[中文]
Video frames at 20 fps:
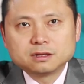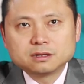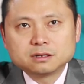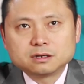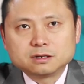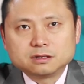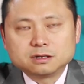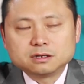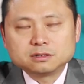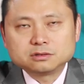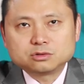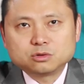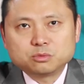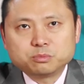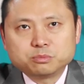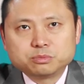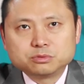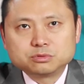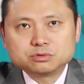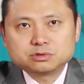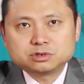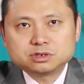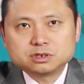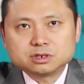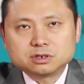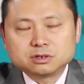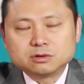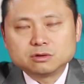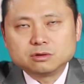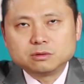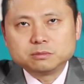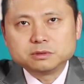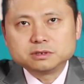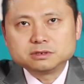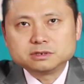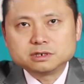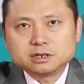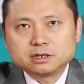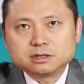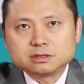可能都不是我们
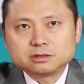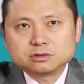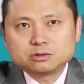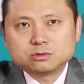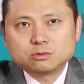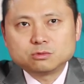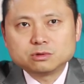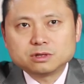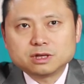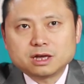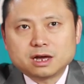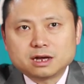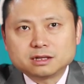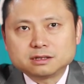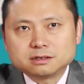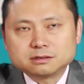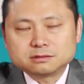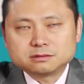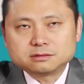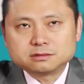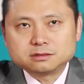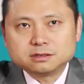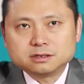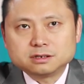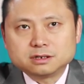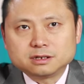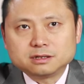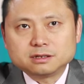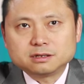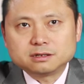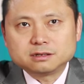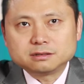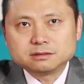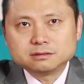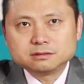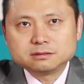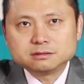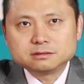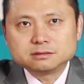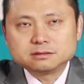这个东亚的直立人的
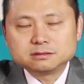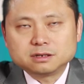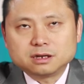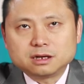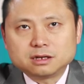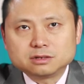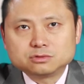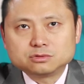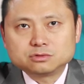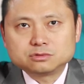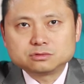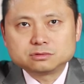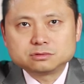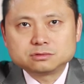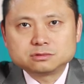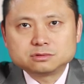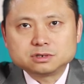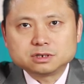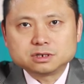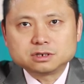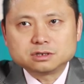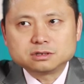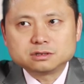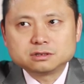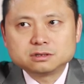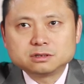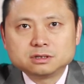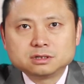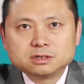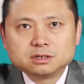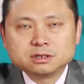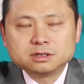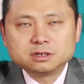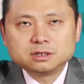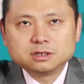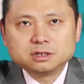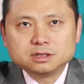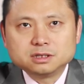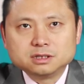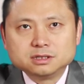啊，这个
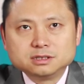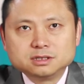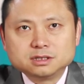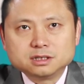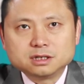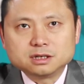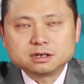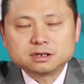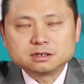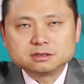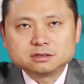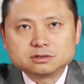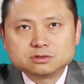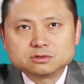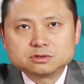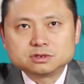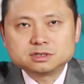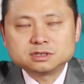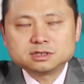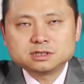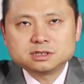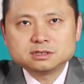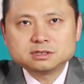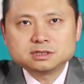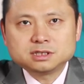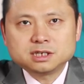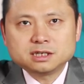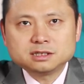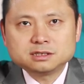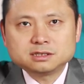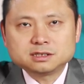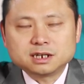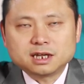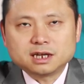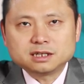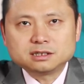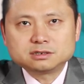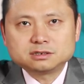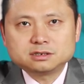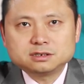遗迹，可能都是新迁徙
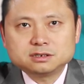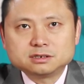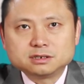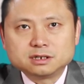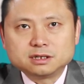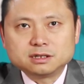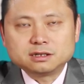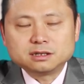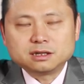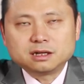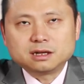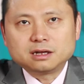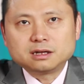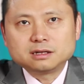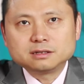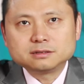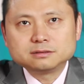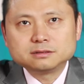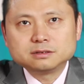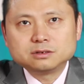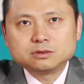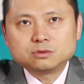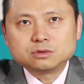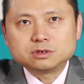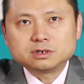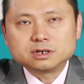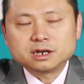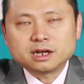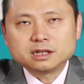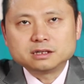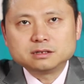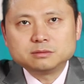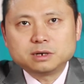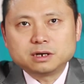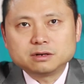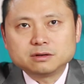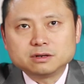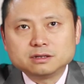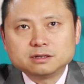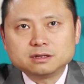来的智人啊，或者海德
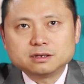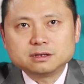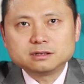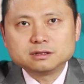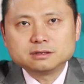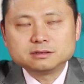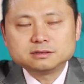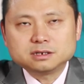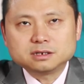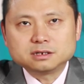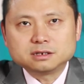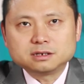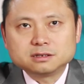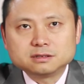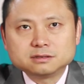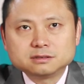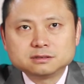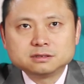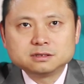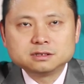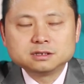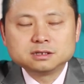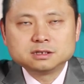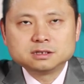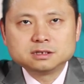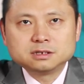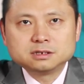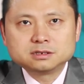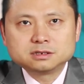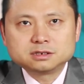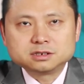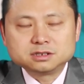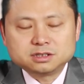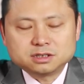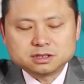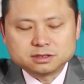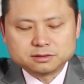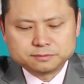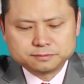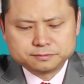堡人的这个石
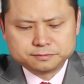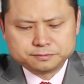器。